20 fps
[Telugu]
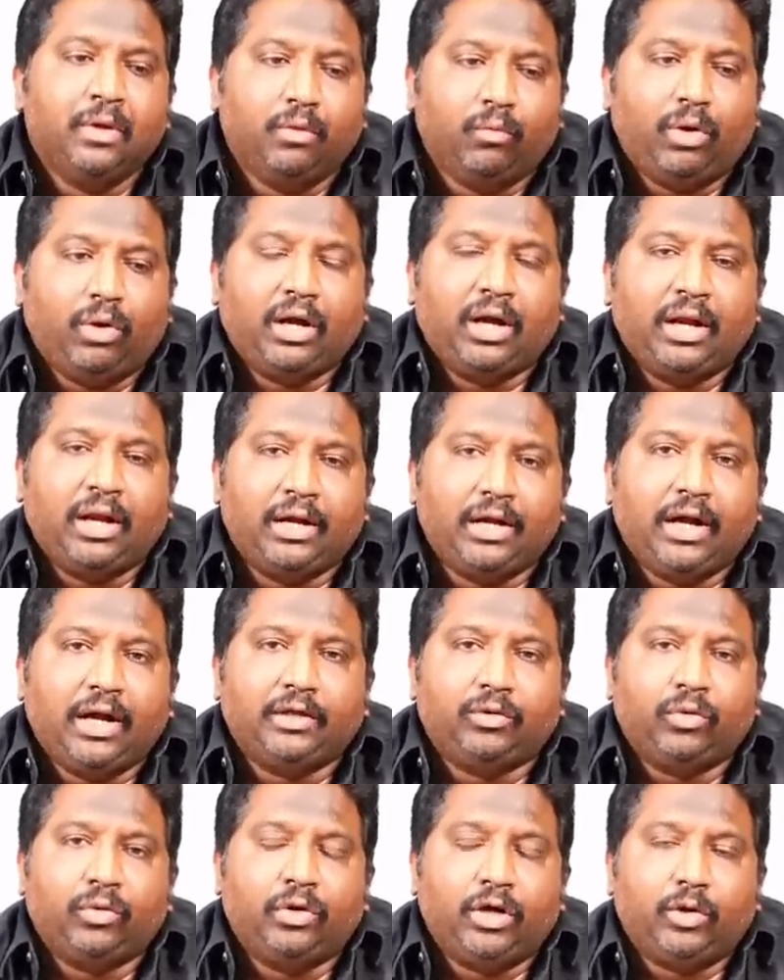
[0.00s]
వాటి
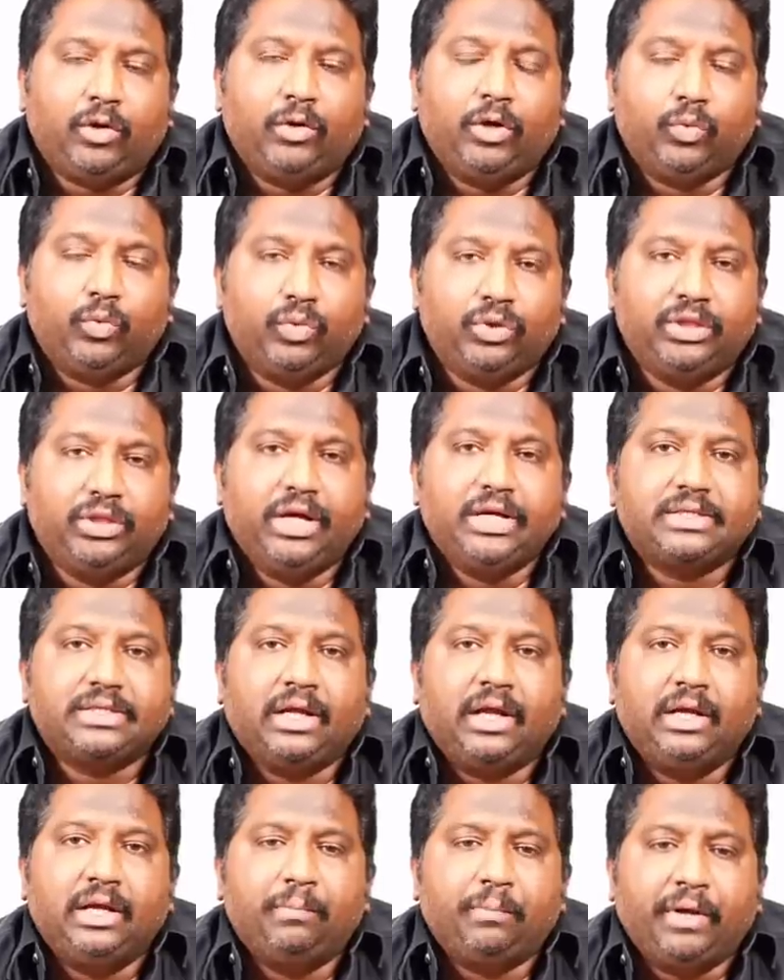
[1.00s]
వెనకాతలు ఉన్నటువంటి
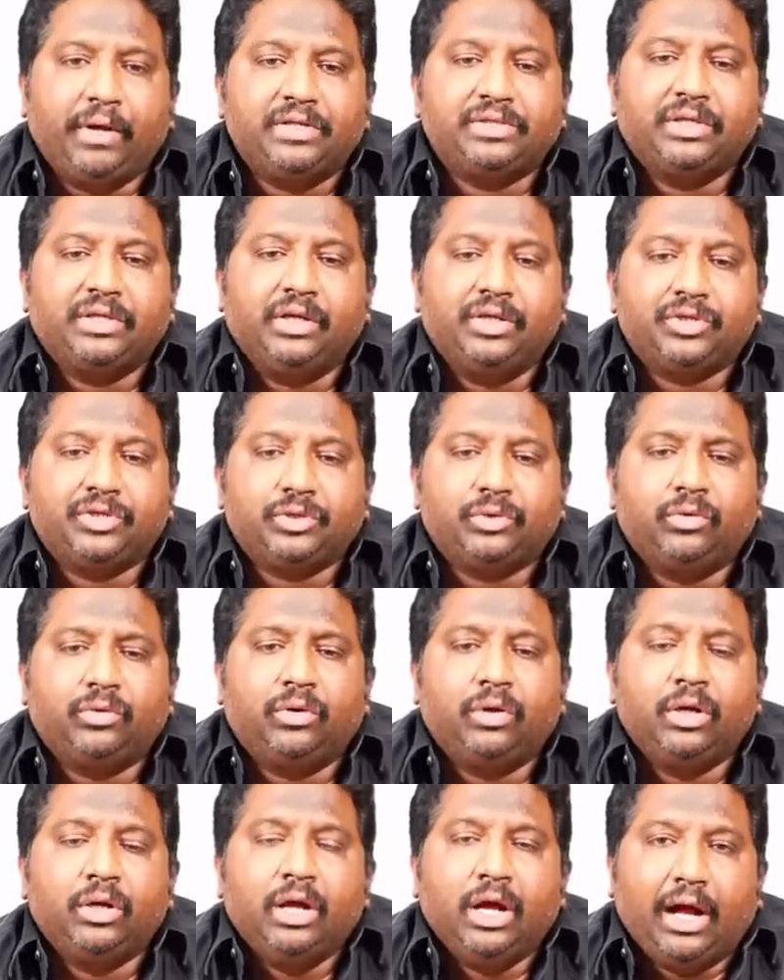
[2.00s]
ఉద్దేశాలని పరిశీలించడం
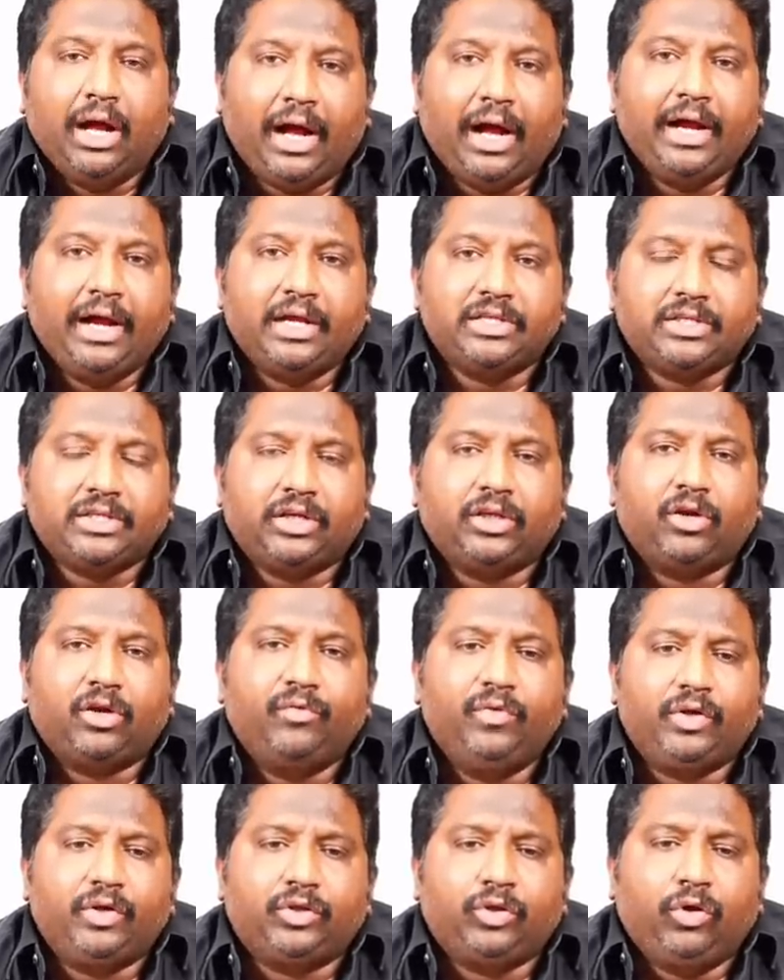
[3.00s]
ఆయా సదరు
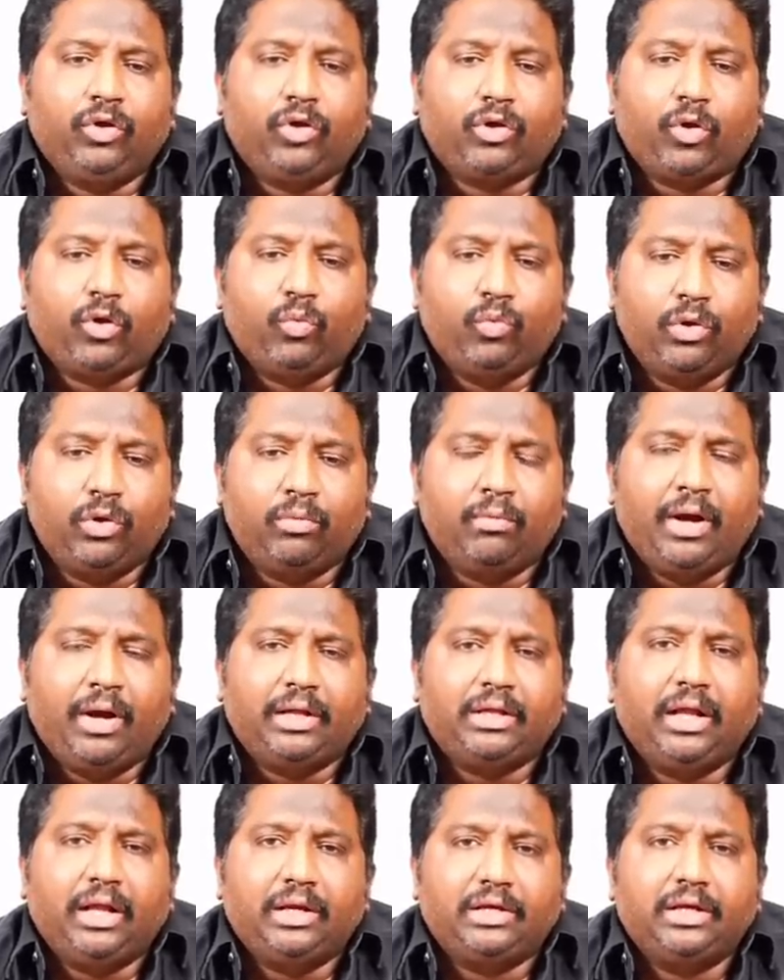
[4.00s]
వ్యక్తుల యొక్క
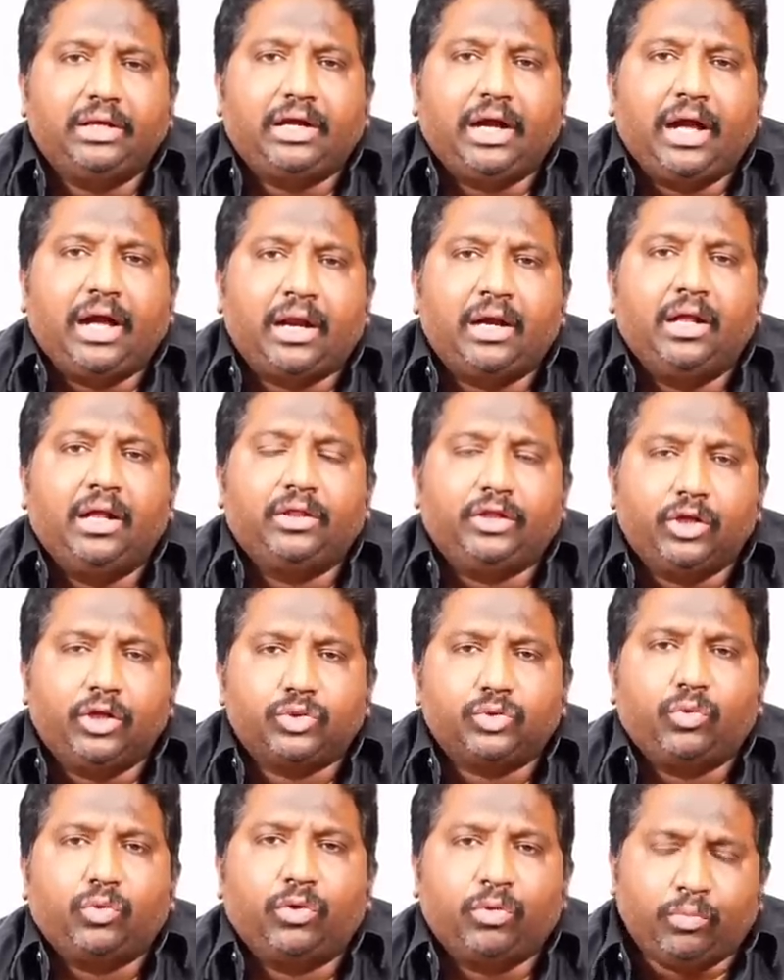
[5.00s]
ఉన్మాదాలకి కారణాలు
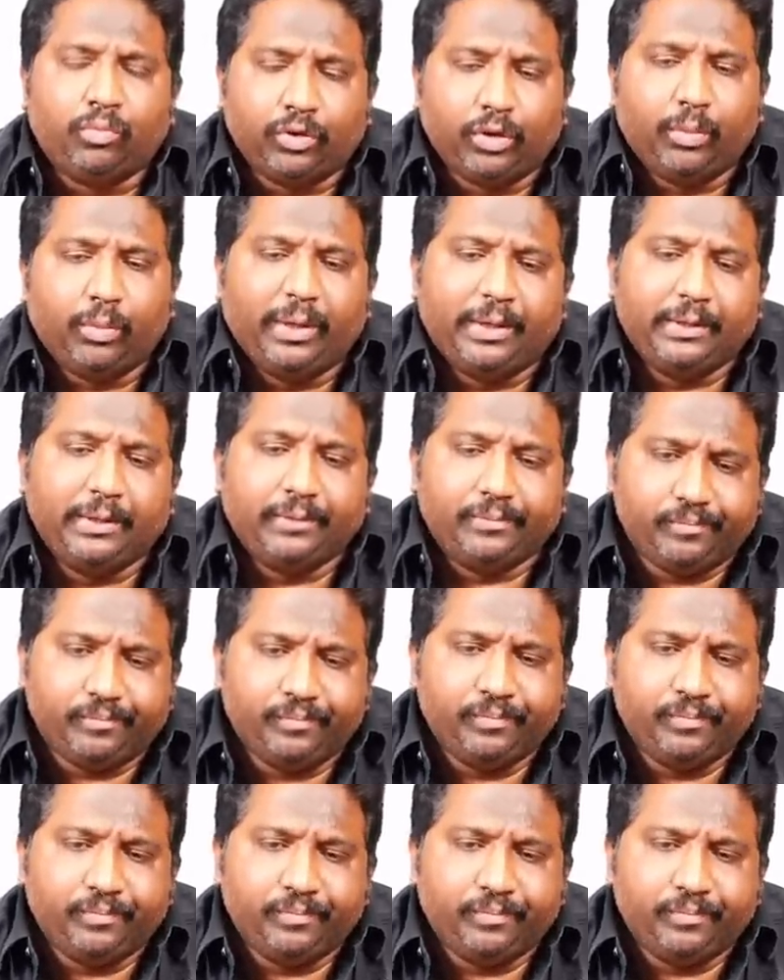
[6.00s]
తెలుసుకోవడం మొదలుపెట్టాను